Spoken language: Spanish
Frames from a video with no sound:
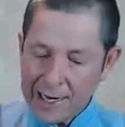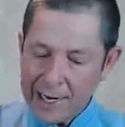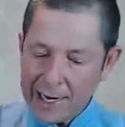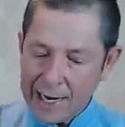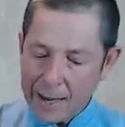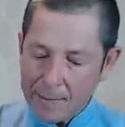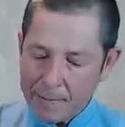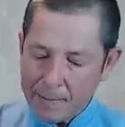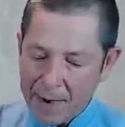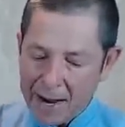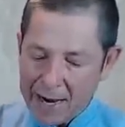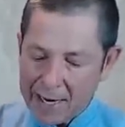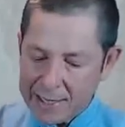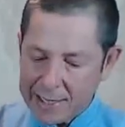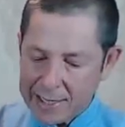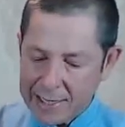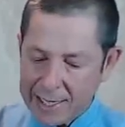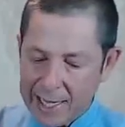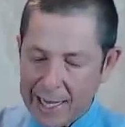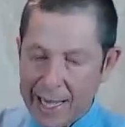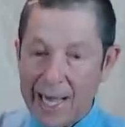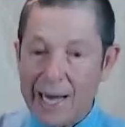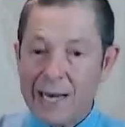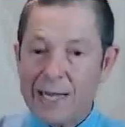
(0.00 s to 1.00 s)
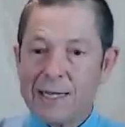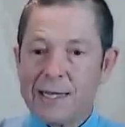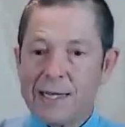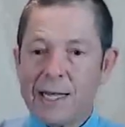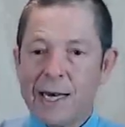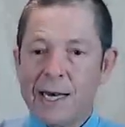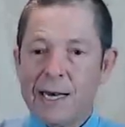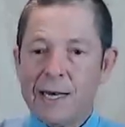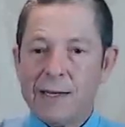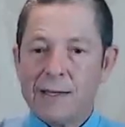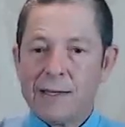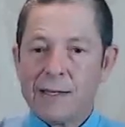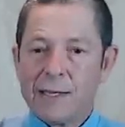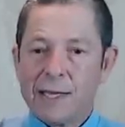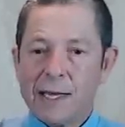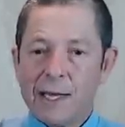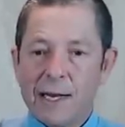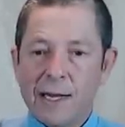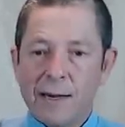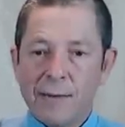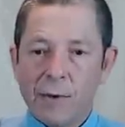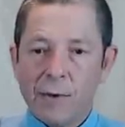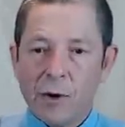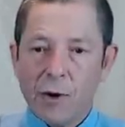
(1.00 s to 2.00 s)
en la parte alta
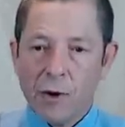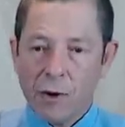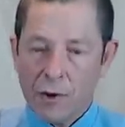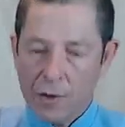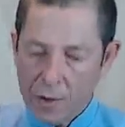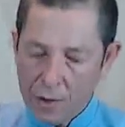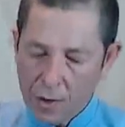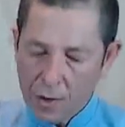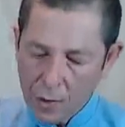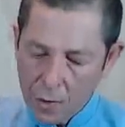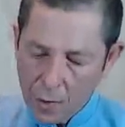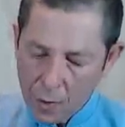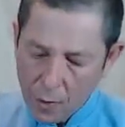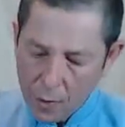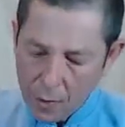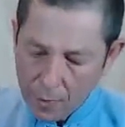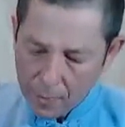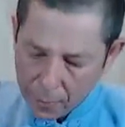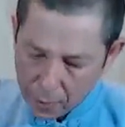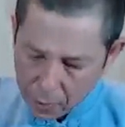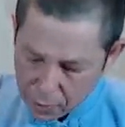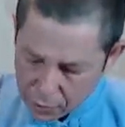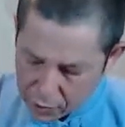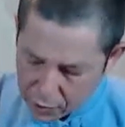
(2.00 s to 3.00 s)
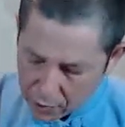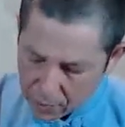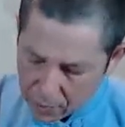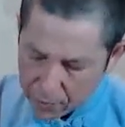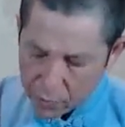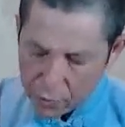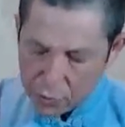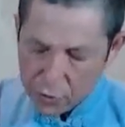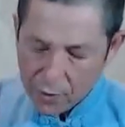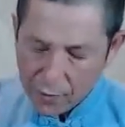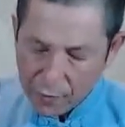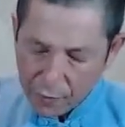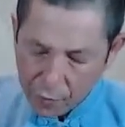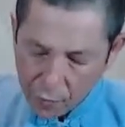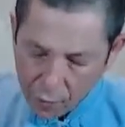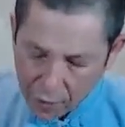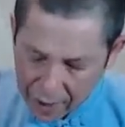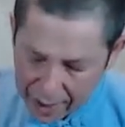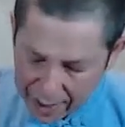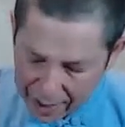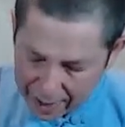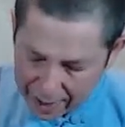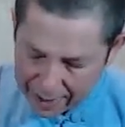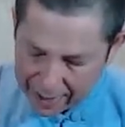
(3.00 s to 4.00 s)
tenemos un punto, un punto
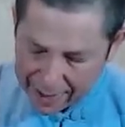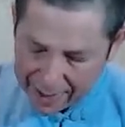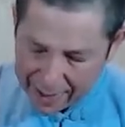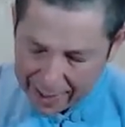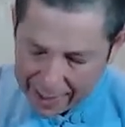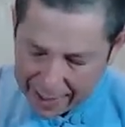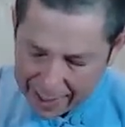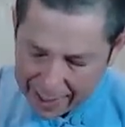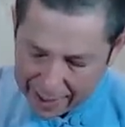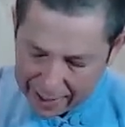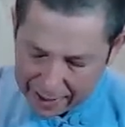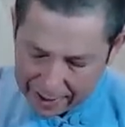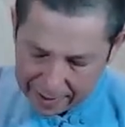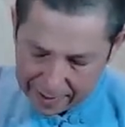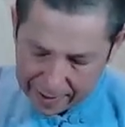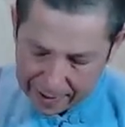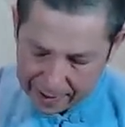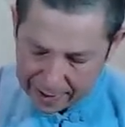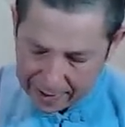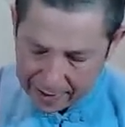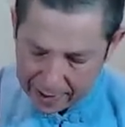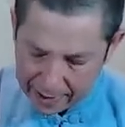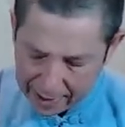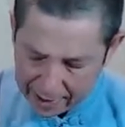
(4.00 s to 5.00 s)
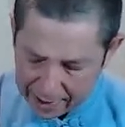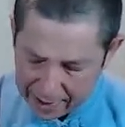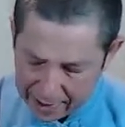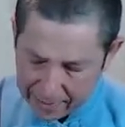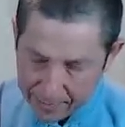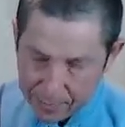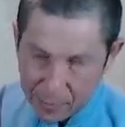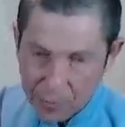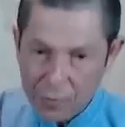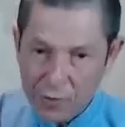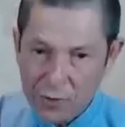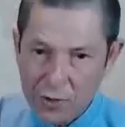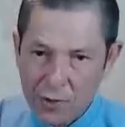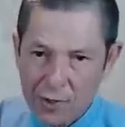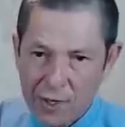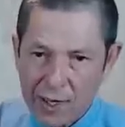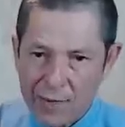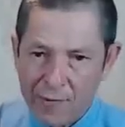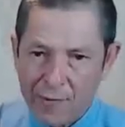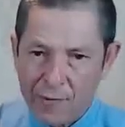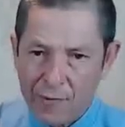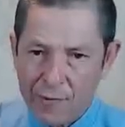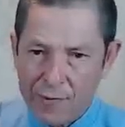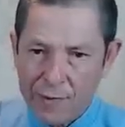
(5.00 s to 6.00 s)
fuera de canal, el punto
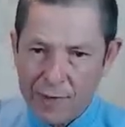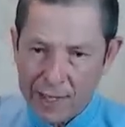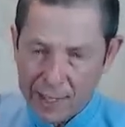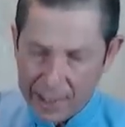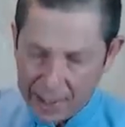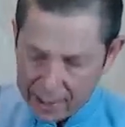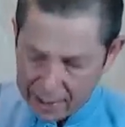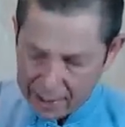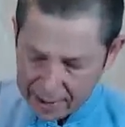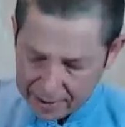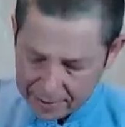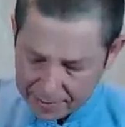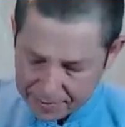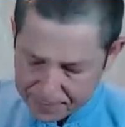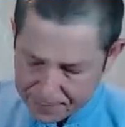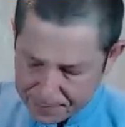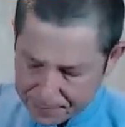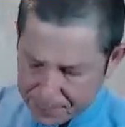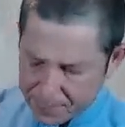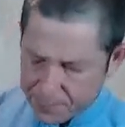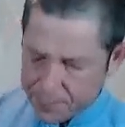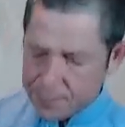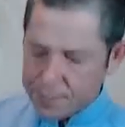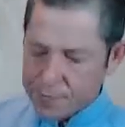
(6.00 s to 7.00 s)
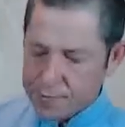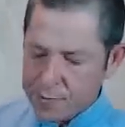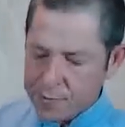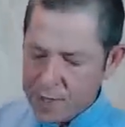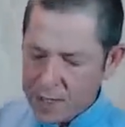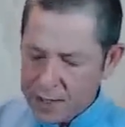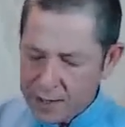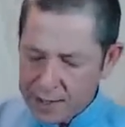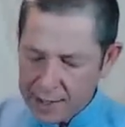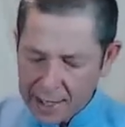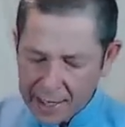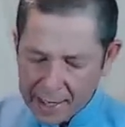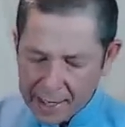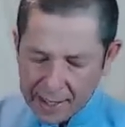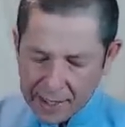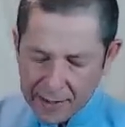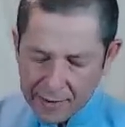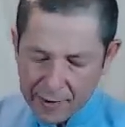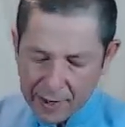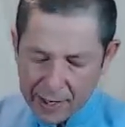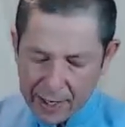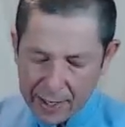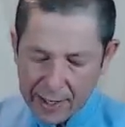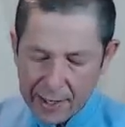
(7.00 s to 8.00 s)
de, de,
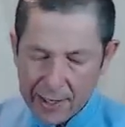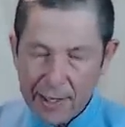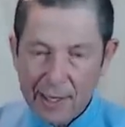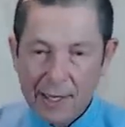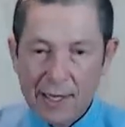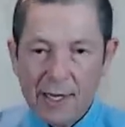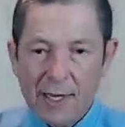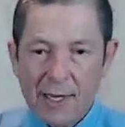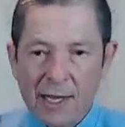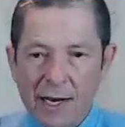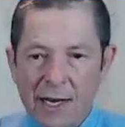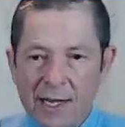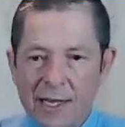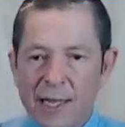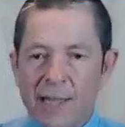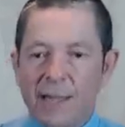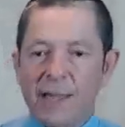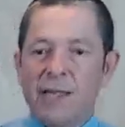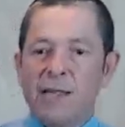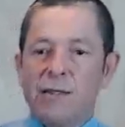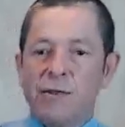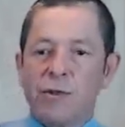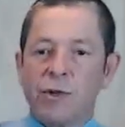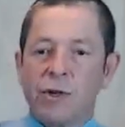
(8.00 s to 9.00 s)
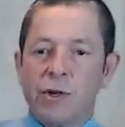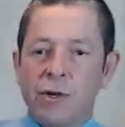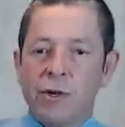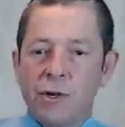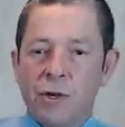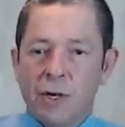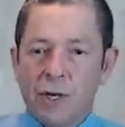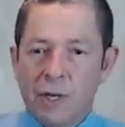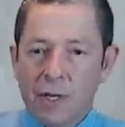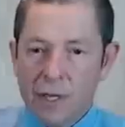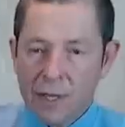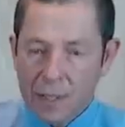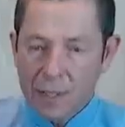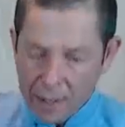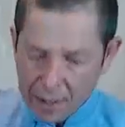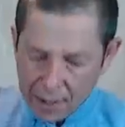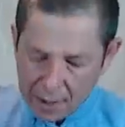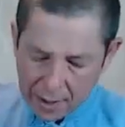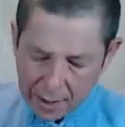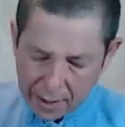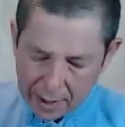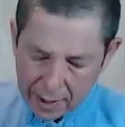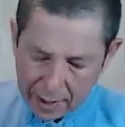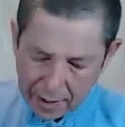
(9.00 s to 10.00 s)
arriba y el de dentro
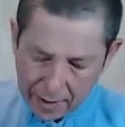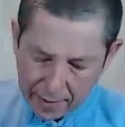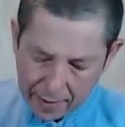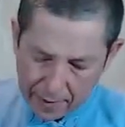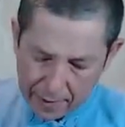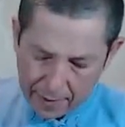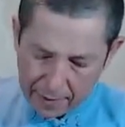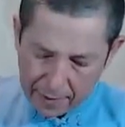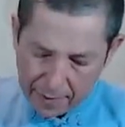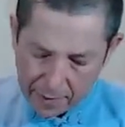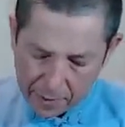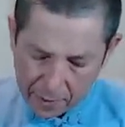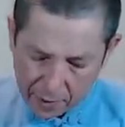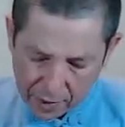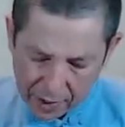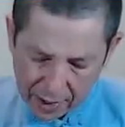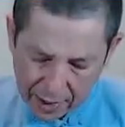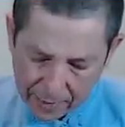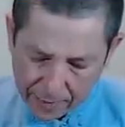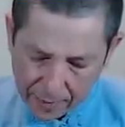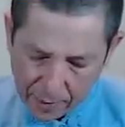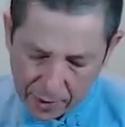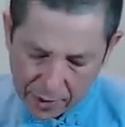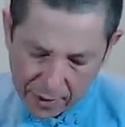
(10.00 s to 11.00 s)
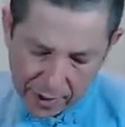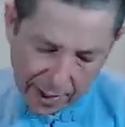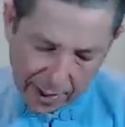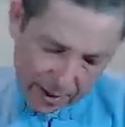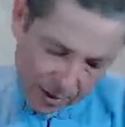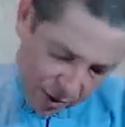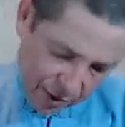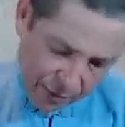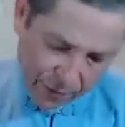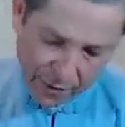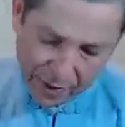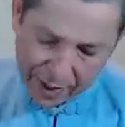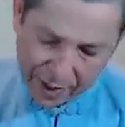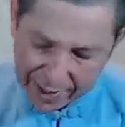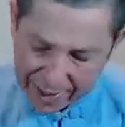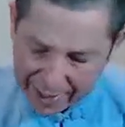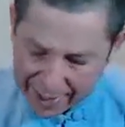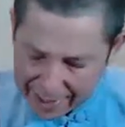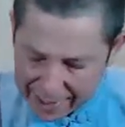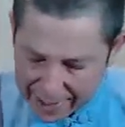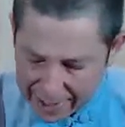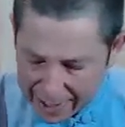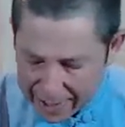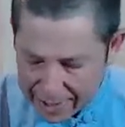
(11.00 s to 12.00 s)
corresponden, son fuera de
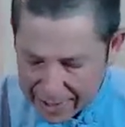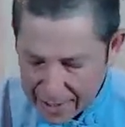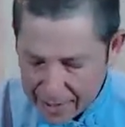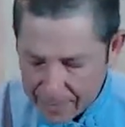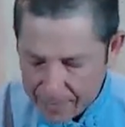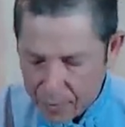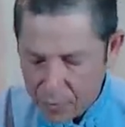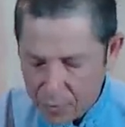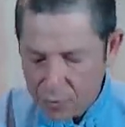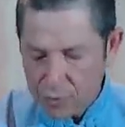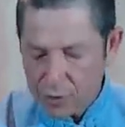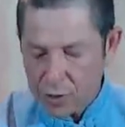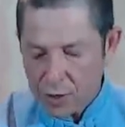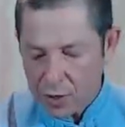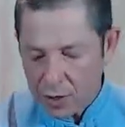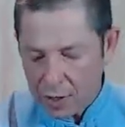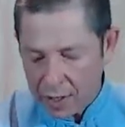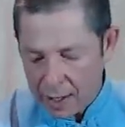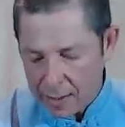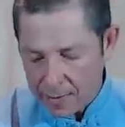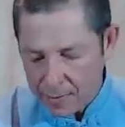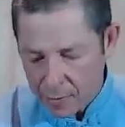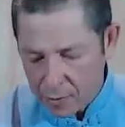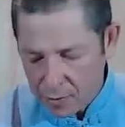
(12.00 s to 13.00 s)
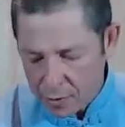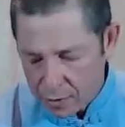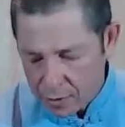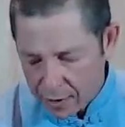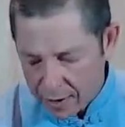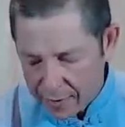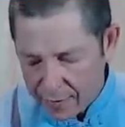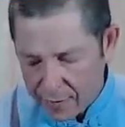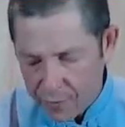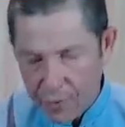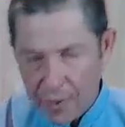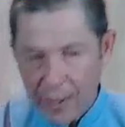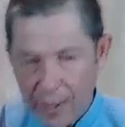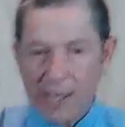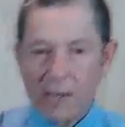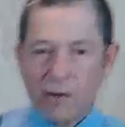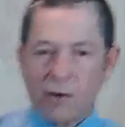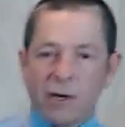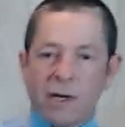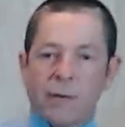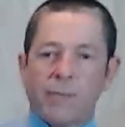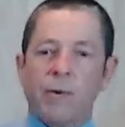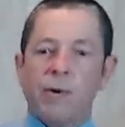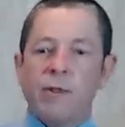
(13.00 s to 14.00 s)
canal y el punto, el punto de fuera
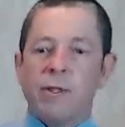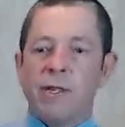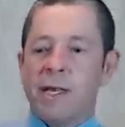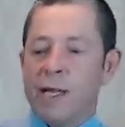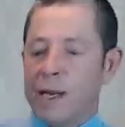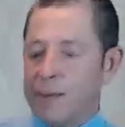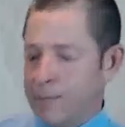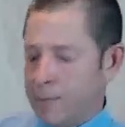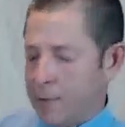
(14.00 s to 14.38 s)
corresponde